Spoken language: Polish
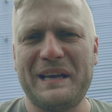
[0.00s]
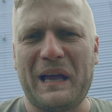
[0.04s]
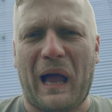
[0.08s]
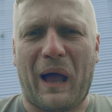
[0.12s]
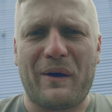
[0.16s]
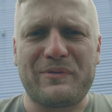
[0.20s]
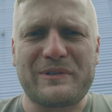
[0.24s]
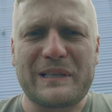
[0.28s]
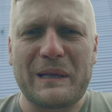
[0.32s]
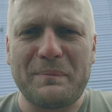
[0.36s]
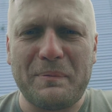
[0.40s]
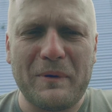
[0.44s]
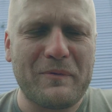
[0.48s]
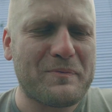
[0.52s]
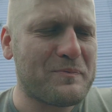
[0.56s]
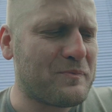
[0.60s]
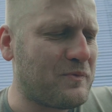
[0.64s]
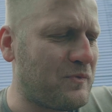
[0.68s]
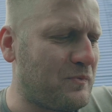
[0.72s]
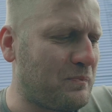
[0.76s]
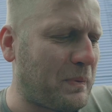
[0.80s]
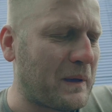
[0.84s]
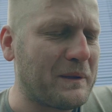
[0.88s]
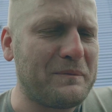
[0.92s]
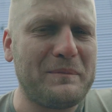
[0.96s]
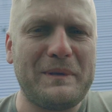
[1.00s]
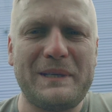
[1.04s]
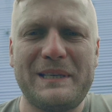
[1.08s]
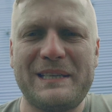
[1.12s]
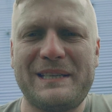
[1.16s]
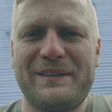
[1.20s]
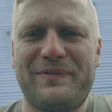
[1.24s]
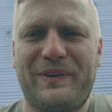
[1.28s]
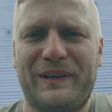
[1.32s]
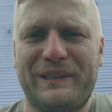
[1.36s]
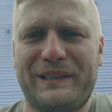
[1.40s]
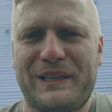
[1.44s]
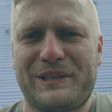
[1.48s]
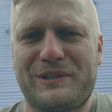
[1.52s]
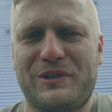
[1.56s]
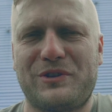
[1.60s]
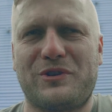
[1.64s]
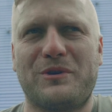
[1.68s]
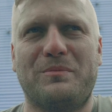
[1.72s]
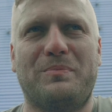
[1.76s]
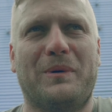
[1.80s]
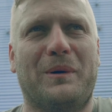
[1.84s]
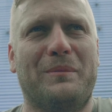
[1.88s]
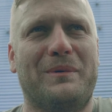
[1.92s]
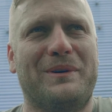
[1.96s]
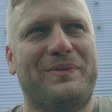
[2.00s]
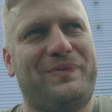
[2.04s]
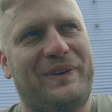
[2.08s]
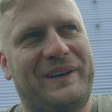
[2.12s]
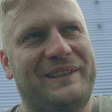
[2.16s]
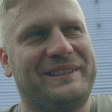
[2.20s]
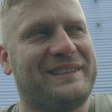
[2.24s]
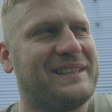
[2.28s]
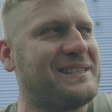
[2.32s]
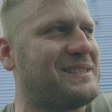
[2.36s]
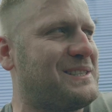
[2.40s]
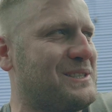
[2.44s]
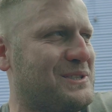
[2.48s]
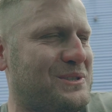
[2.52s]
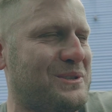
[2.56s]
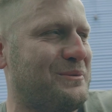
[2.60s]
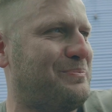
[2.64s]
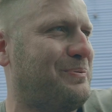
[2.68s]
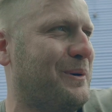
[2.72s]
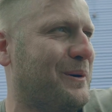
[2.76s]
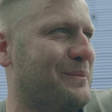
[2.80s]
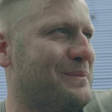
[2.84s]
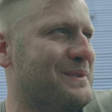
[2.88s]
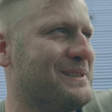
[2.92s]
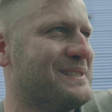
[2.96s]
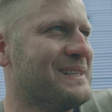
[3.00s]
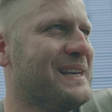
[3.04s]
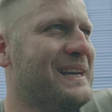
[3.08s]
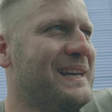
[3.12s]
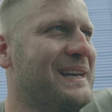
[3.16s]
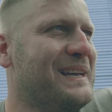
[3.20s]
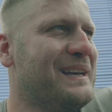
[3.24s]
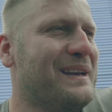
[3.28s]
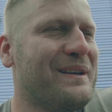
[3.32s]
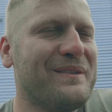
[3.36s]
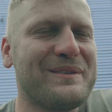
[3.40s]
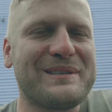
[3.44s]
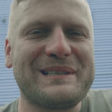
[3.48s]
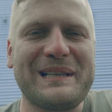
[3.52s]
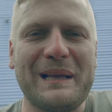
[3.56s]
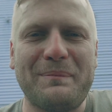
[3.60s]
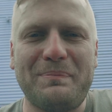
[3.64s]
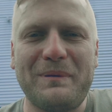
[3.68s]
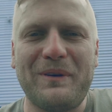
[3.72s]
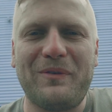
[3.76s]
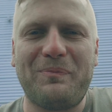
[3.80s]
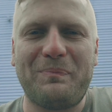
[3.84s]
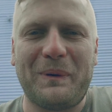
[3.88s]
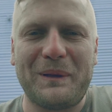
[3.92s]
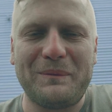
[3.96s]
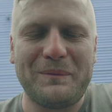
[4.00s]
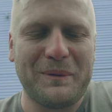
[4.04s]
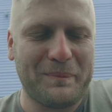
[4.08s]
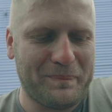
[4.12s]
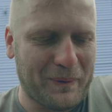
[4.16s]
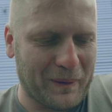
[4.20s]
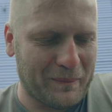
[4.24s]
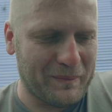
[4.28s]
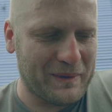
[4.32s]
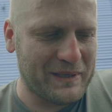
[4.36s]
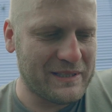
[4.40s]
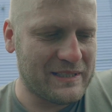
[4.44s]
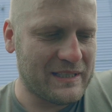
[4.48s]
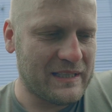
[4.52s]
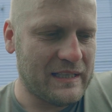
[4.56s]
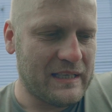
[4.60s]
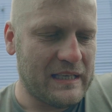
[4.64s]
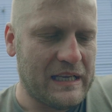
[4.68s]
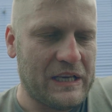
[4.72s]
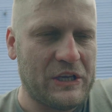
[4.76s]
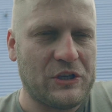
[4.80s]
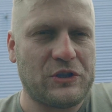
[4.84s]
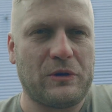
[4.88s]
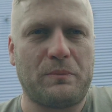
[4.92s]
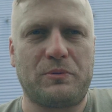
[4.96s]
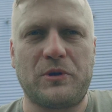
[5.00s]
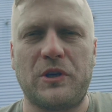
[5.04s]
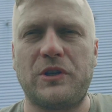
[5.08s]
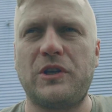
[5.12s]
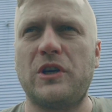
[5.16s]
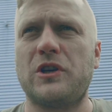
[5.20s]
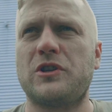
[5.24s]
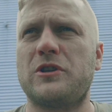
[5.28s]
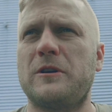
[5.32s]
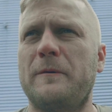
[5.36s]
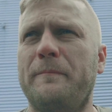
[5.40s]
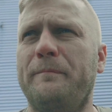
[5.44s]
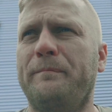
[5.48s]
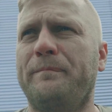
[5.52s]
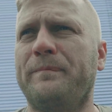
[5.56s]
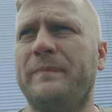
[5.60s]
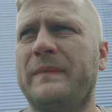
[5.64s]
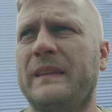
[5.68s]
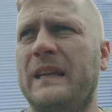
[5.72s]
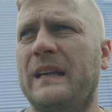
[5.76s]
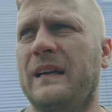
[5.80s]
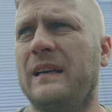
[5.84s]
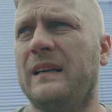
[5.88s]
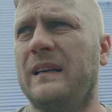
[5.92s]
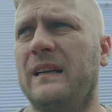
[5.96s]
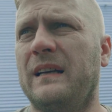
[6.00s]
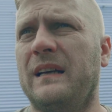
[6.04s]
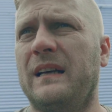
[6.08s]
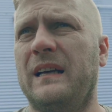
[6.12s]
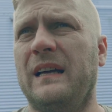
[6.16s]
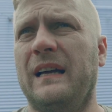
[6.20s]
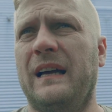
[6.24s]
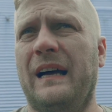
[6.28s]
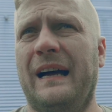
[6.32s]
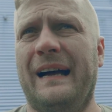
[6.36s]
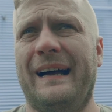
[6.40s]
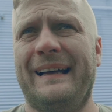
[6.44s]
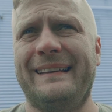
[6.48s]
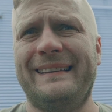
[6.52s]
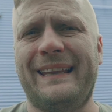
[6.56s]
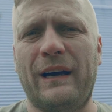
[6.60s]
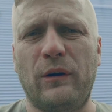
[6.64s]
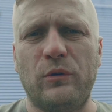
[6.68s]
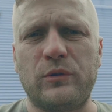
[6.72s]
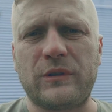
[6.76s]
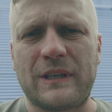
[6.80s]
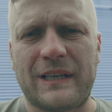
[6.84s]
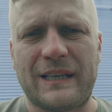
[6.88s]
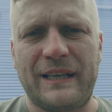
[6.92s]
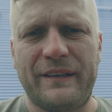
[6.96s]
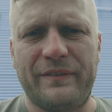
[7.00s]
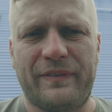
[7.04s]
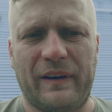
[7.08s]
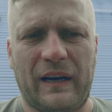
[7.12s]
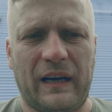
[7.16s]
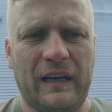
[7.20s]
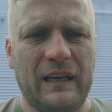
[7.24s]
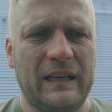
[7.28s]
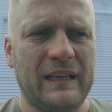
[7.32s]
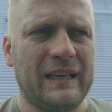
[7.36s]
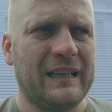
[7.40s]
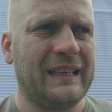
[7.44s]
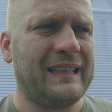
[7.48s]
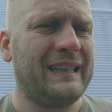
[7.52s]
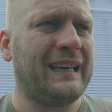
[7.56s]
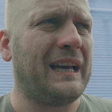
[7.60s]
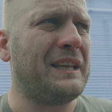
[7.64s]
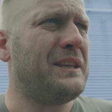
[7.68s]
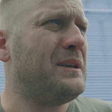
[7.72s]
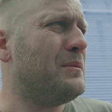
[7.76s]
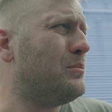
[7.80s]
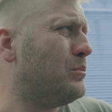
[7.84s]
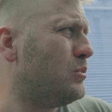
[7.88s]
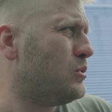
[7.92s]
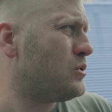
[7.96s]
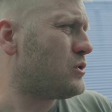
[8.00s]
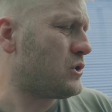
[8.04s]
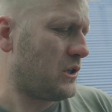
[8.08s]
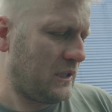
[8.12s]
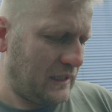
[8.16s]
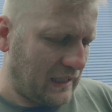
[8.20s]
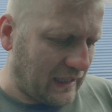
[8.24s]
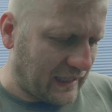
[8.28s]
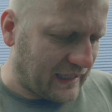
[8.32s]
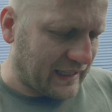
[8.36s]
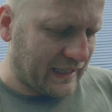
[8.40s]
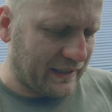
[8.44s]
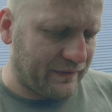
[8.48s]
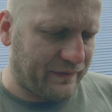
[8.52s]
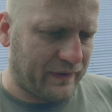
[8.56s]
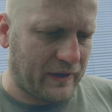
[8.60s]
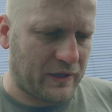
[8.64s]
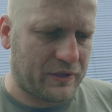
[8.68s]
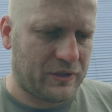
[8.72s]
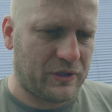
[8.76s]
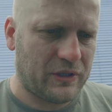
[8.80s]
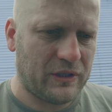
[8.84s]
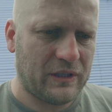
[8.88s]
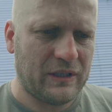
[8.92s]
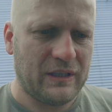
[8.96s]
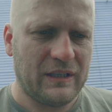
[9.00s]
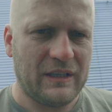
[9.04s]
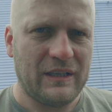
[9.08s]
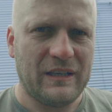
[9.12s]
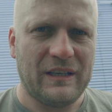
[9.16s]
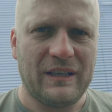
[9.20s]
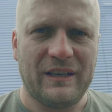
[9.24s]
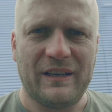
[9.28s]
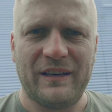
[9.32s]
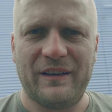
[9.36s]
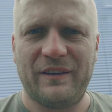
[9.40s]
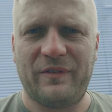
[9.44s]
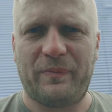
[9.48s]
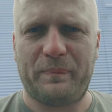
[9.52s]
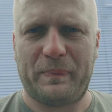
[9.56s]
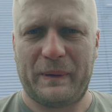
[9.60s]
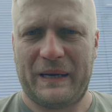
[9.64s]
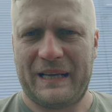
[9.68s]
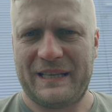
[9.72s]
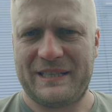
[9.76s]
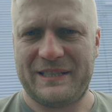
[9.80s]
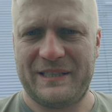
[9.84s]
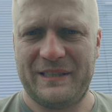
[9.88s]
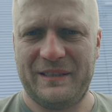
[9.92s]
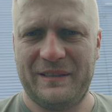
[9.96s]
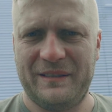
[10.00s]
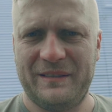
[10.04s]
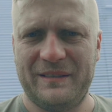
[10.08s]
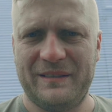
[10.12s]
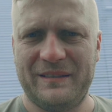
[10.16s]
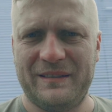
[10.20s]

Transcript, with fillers: A w sklepie wpadł mi fantastyczny pomysł, fantastyczny pomysł. W sklepie wpadł mi pomysł, że przecież na odkrywa ja nie muszę nagrywać w pracy.